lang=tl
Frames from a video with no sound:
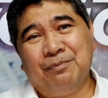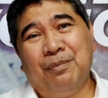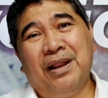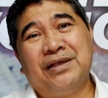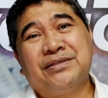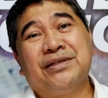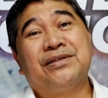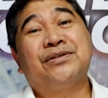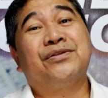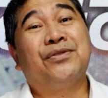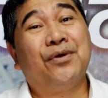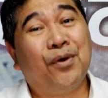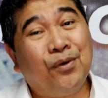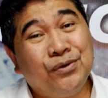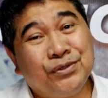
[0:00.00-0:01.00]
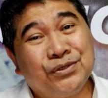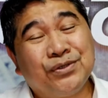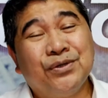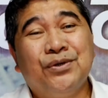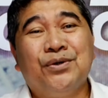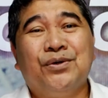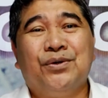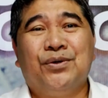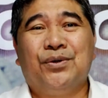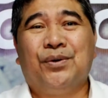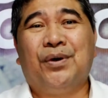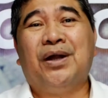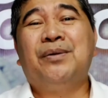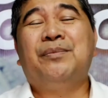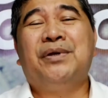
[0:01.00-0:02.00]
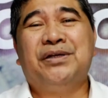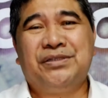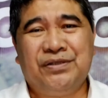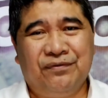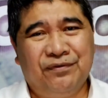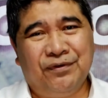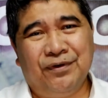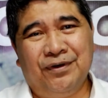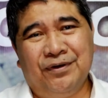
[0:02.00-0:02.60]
blesses those who are merciful.